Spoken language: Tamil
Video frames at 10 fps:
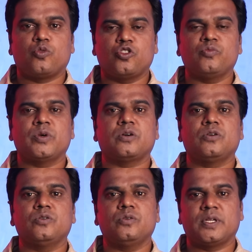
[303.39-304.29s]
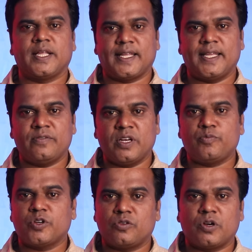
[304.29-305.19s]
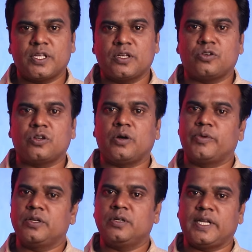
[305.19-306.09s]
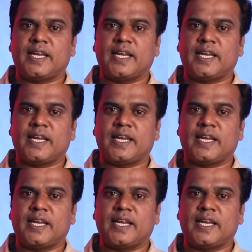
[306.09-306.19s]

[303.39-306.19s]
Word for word: பொதுமக்களும் நிறைய விழிப்புணர்வோடு இருக்கணும் அப்படின்னு